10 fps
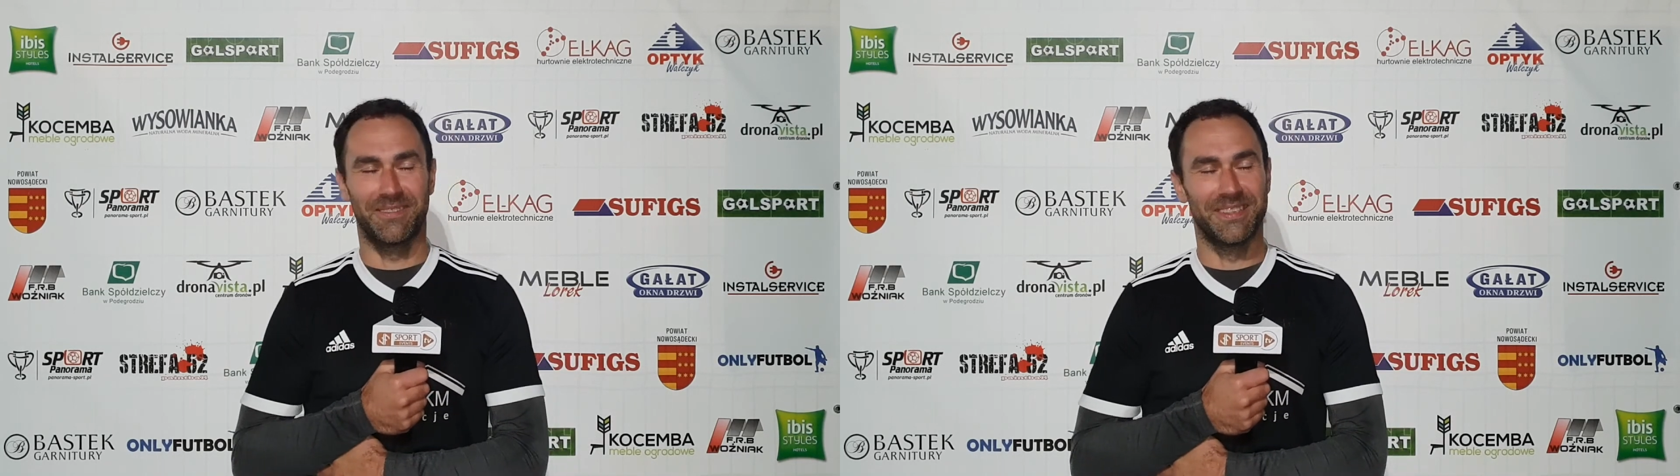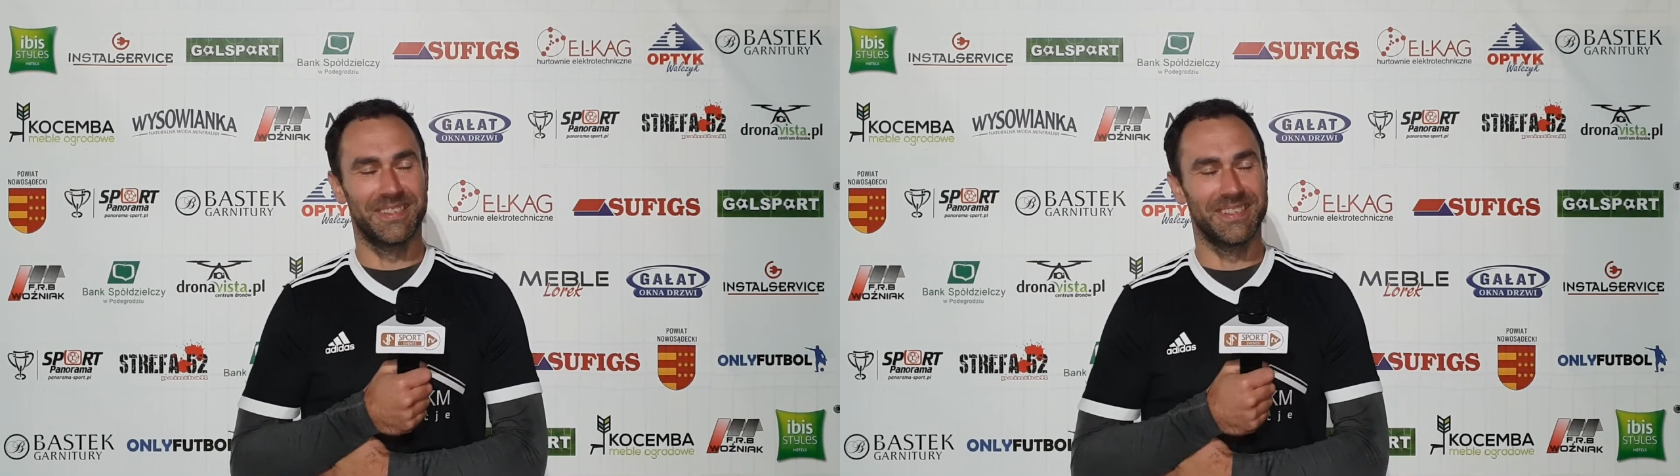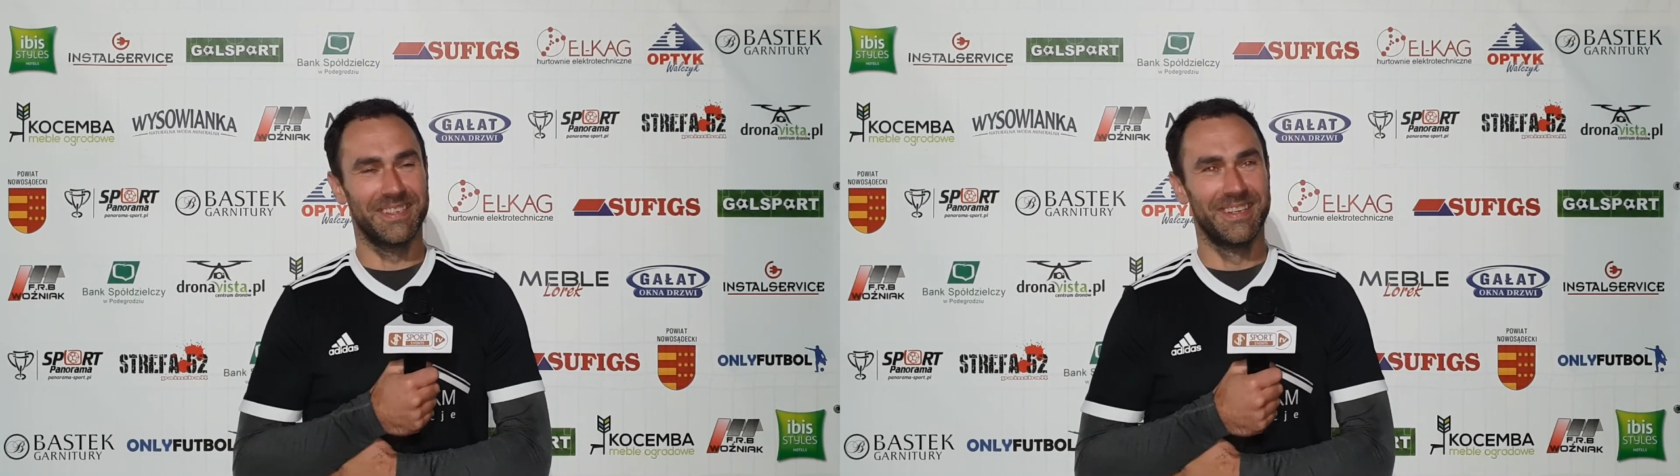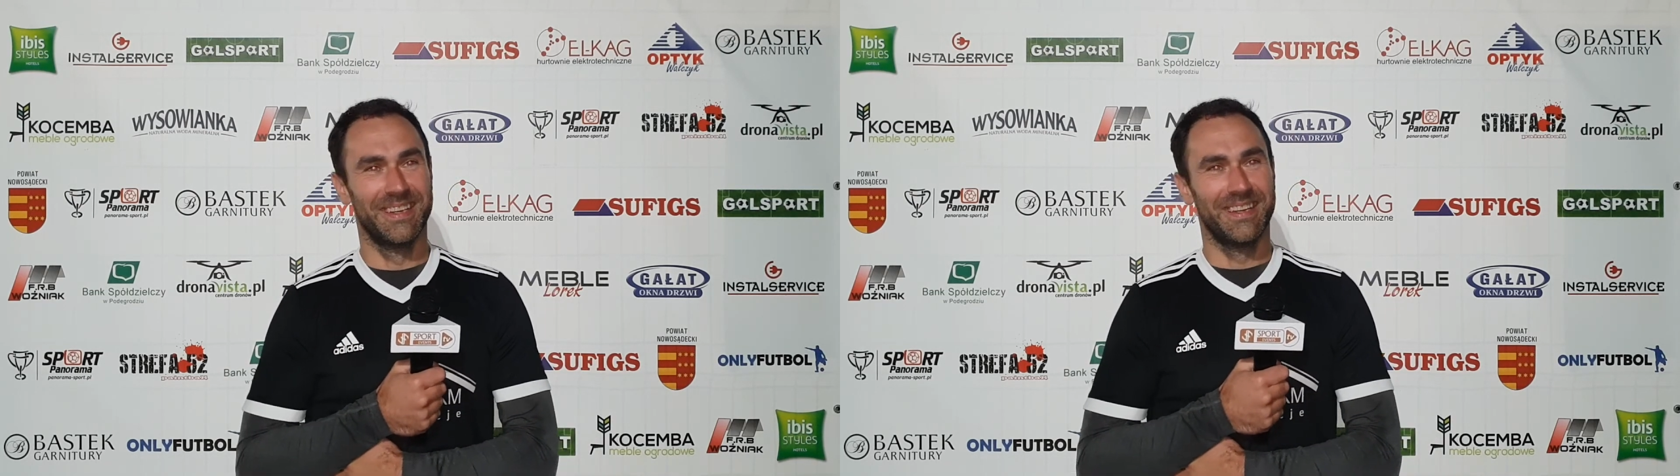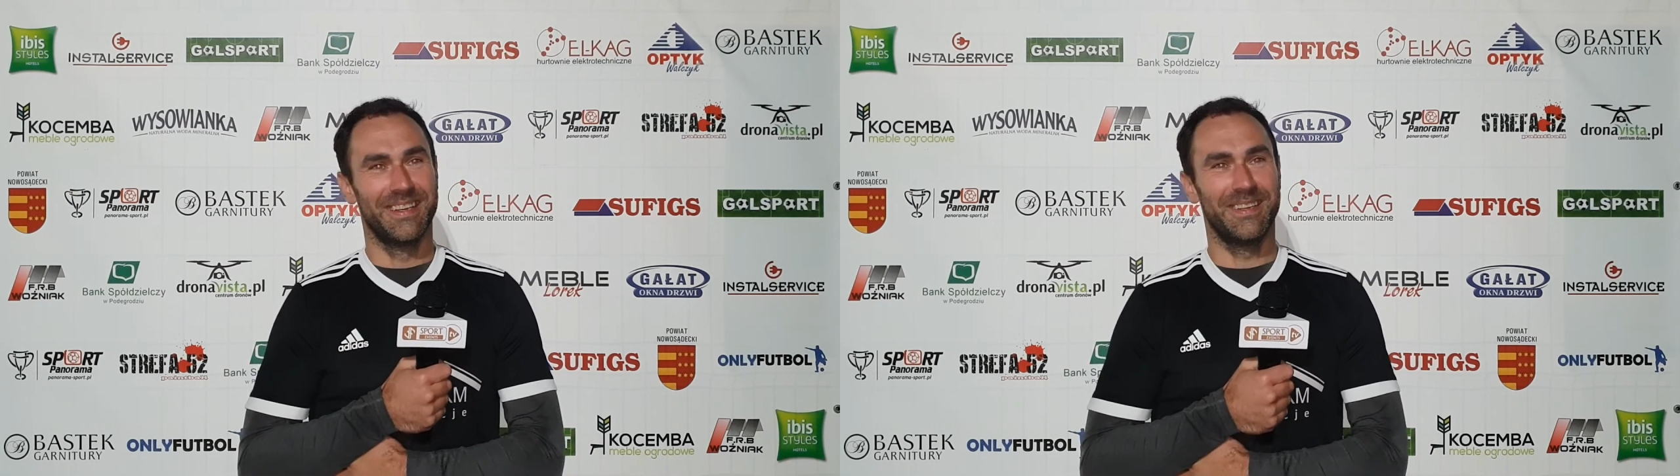więcej
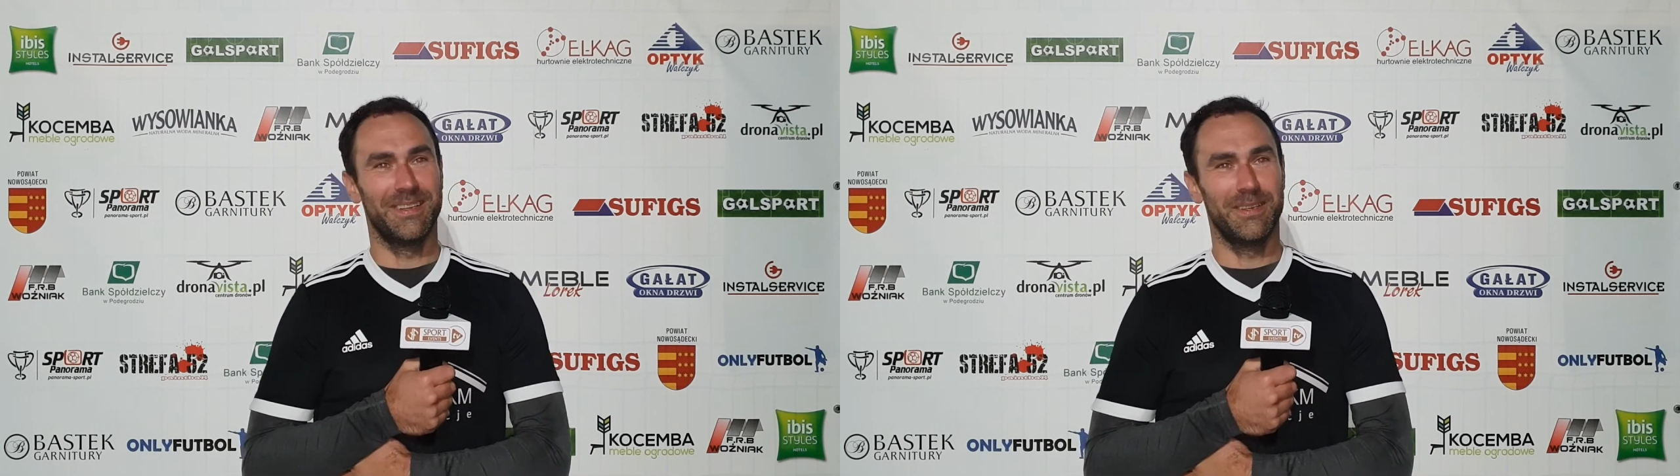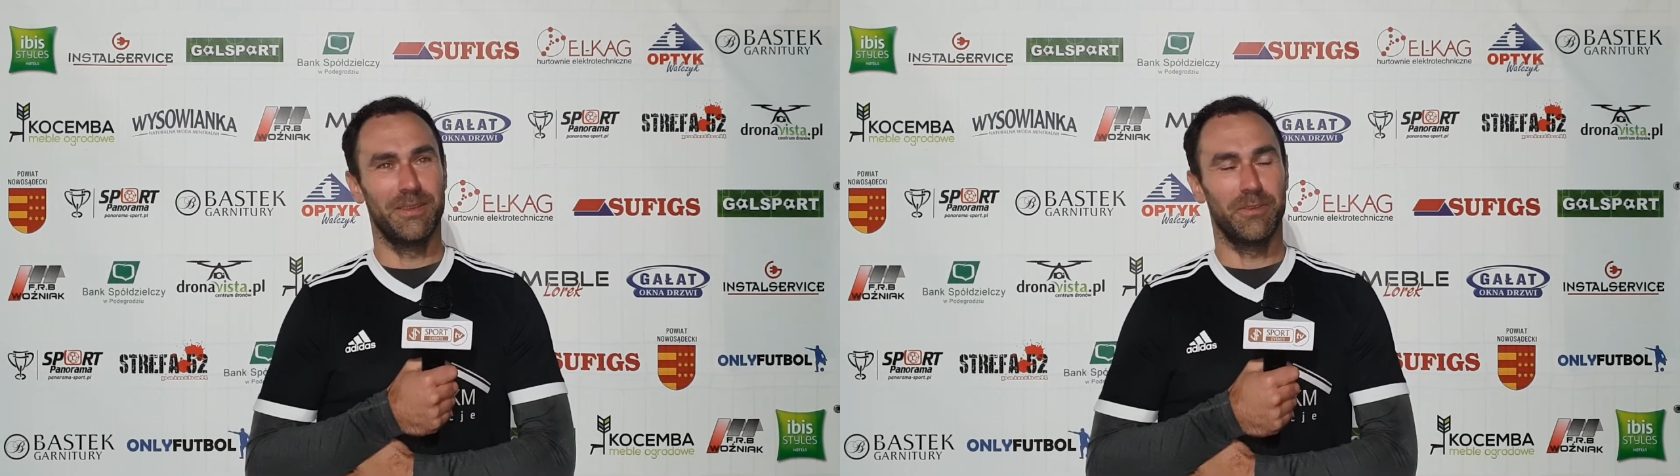I, i